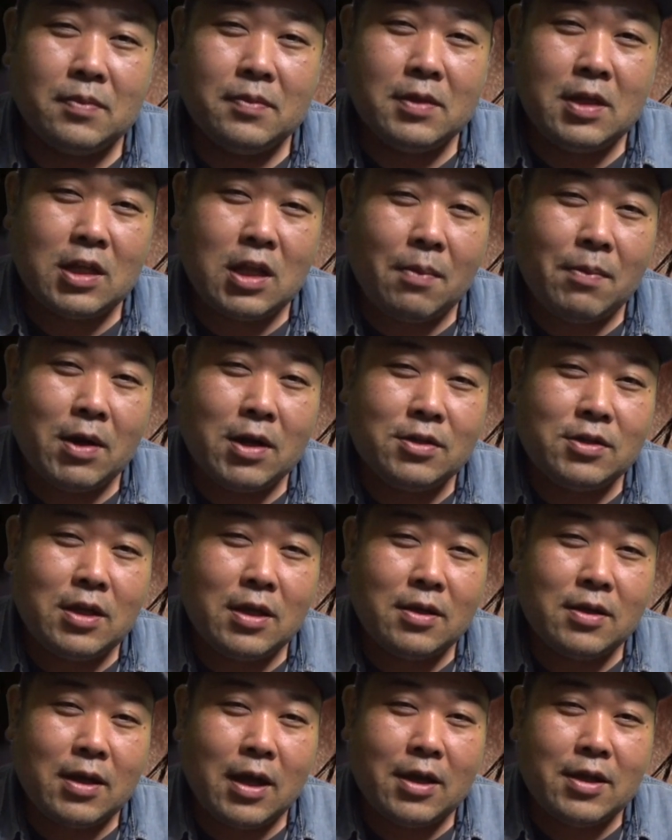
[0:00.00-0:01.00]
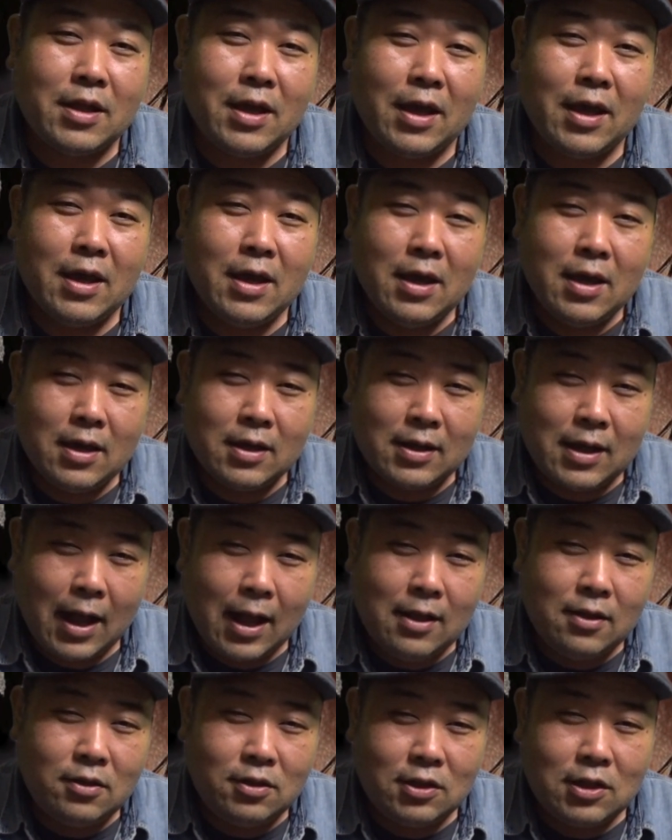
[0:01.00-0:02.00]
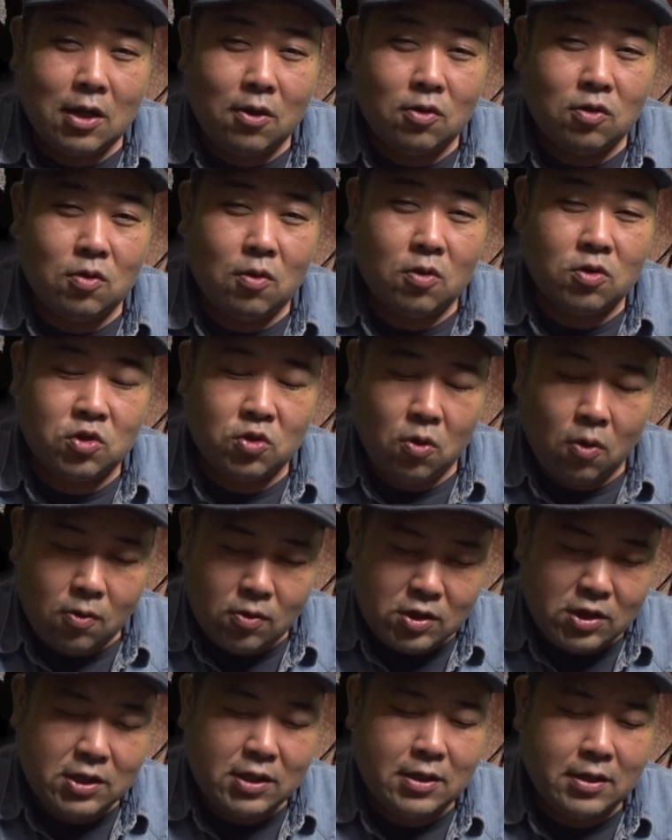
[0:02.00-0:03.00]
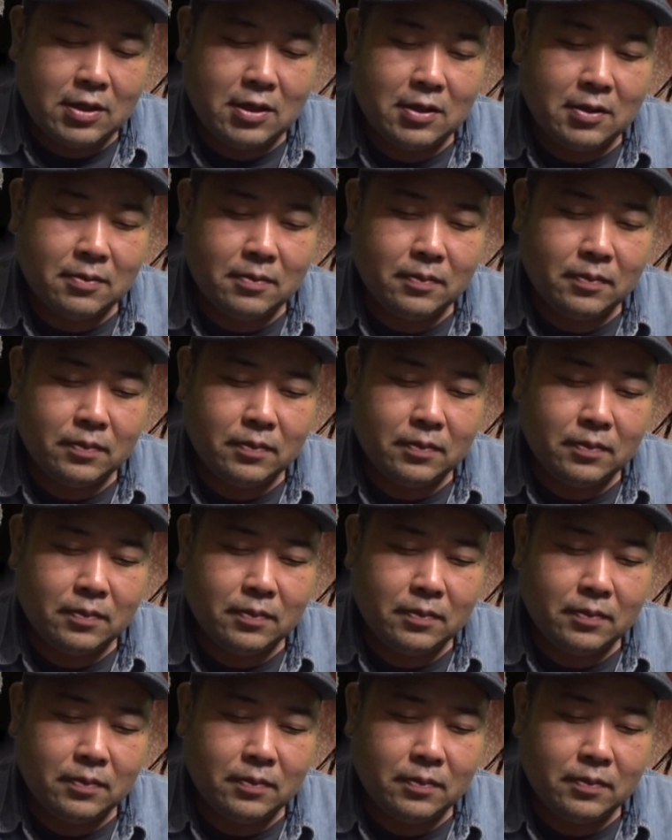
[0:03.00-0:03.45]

ネタバレ全開で感じたことを正直に